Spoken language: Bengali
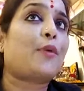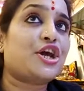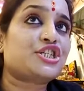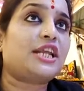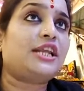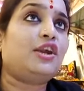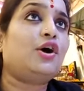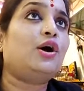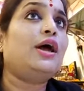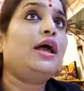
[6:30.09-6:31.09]
পয়সা নিল
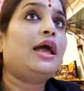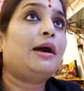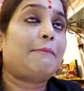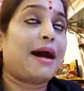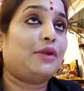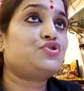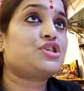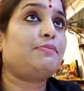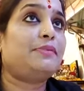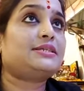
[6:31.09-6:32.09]
মানুষের
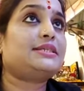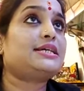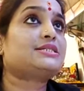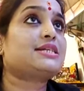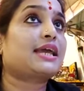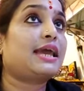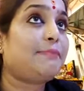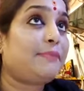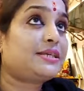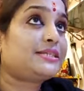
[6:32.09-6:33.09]
বিজনেসটাকে
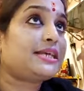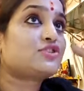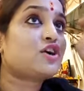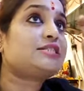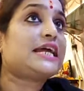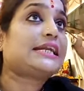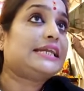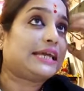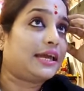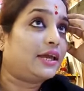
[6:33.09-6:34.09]
বিজনেস হয়
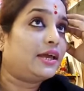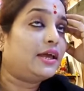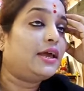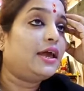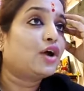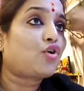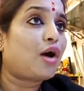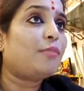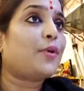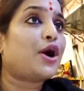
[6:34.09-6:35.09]
টেকনিকে কম
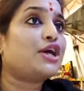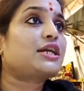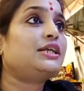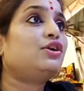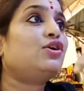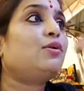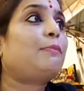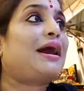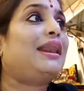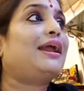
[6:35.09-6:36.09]
পয়সা নিল
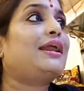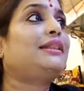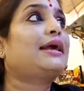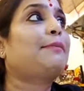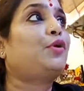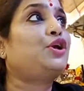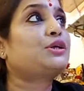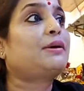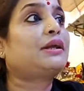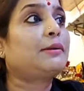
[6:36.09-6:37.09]
পার্লারের থেকে
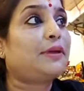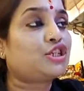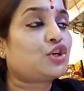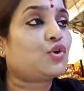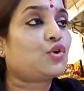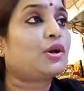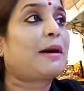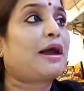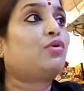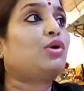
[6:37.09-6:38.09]
পরিষেবাটা বেশি করে ভালো
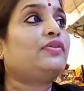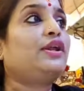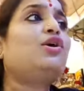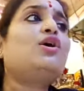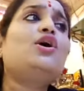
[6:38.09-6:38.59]
করে দিল আমার